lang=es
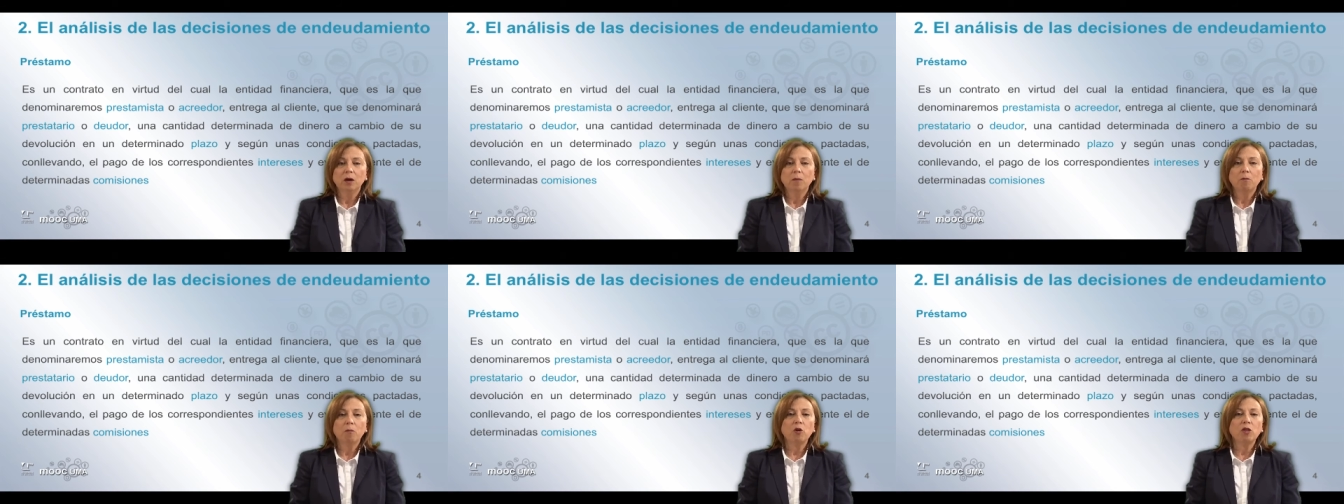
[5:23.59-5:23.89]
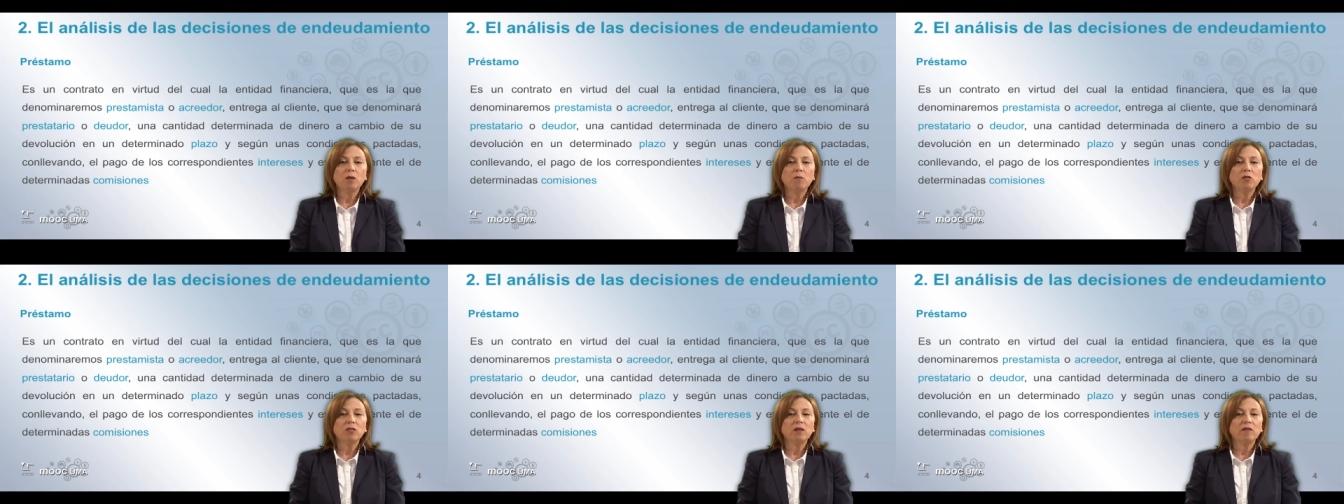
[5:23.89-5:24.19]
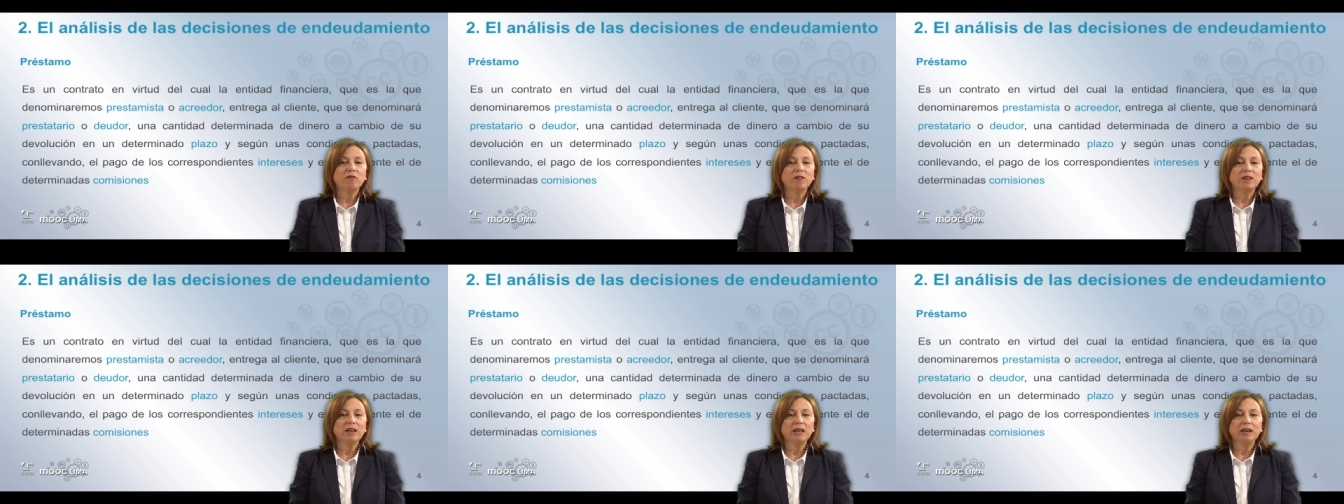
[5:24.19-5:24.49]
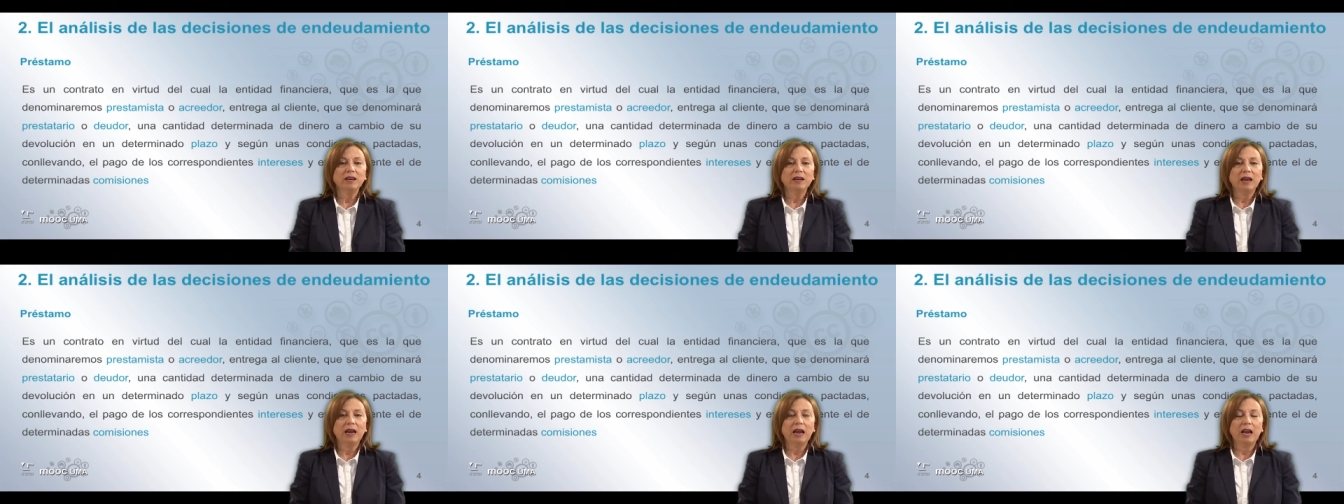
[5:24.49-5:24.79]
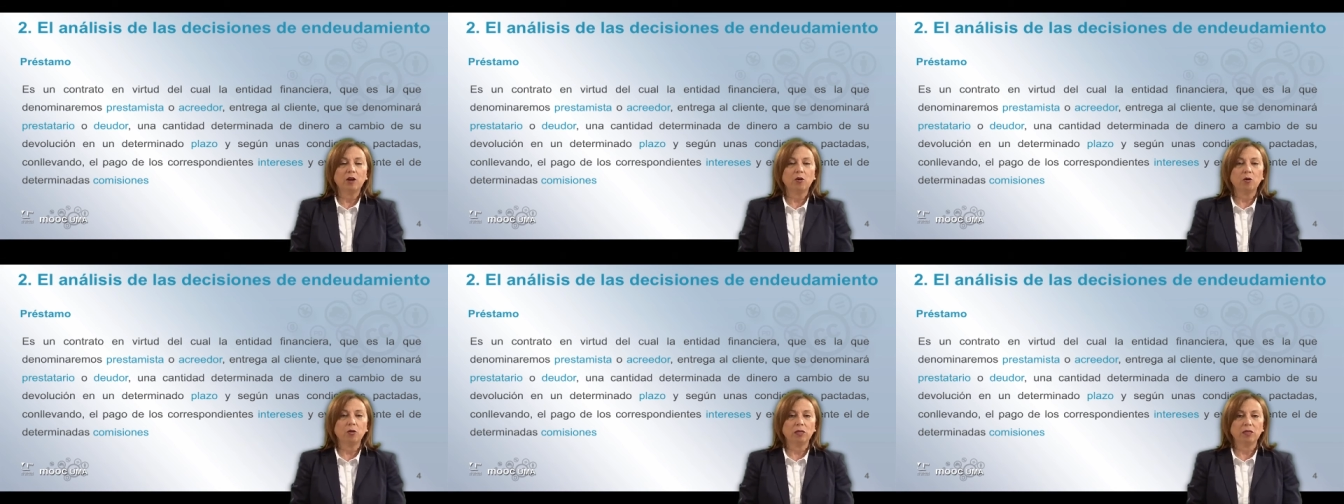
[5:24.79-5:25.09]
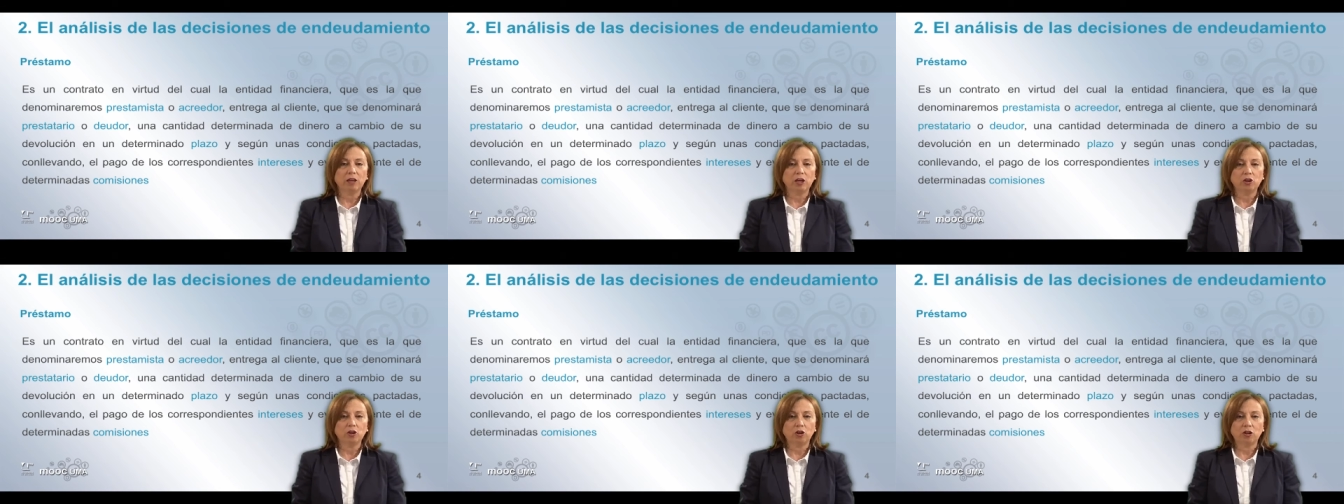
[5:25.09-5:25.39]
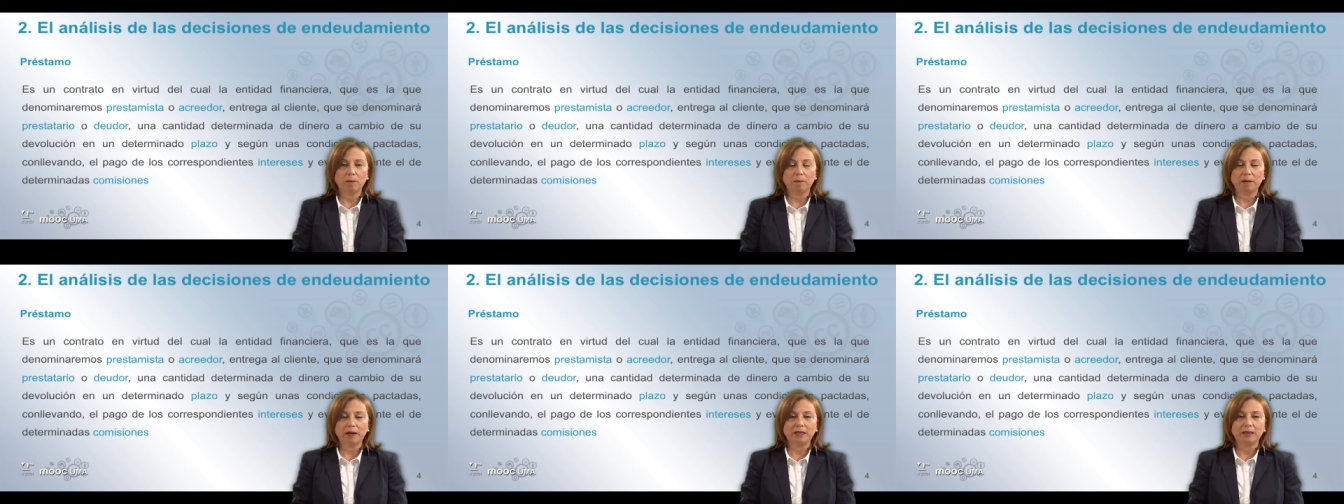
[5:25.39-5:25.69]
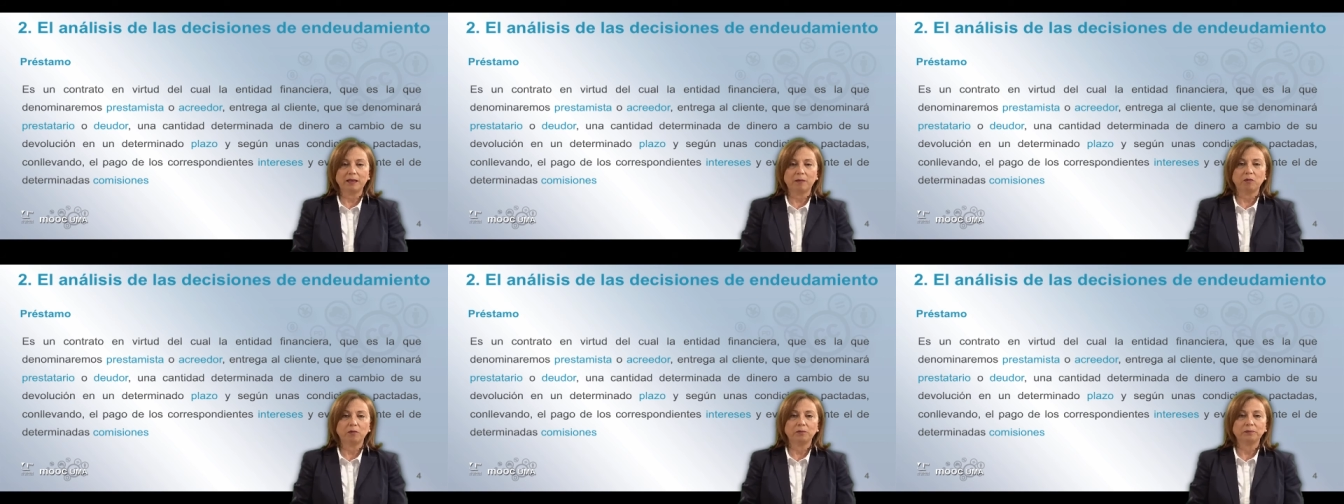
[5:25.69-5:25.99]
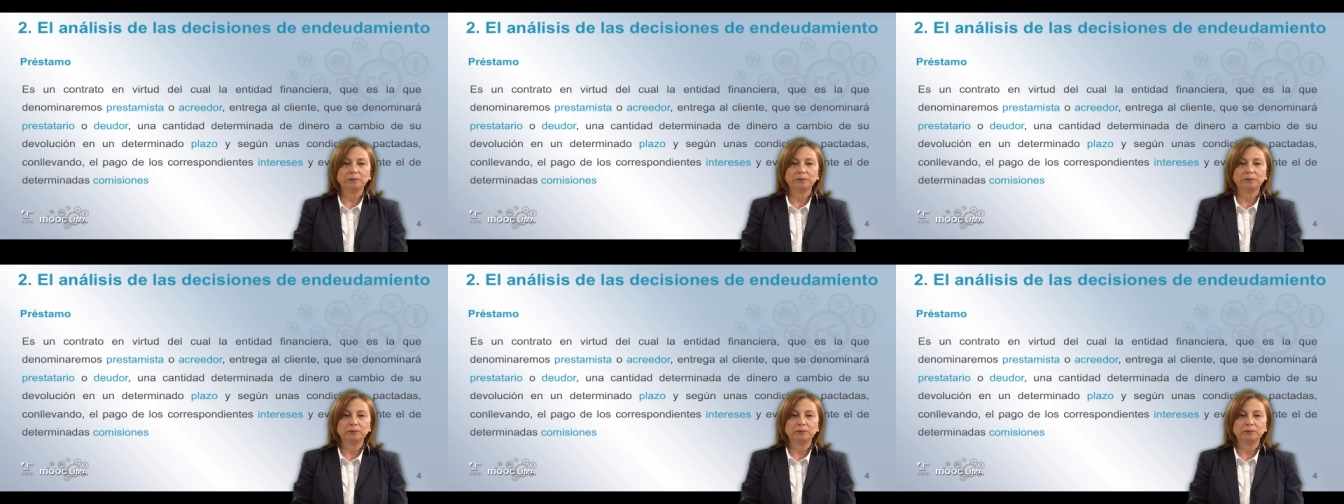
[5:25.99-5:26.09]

podemos definir el concepto de préstamo.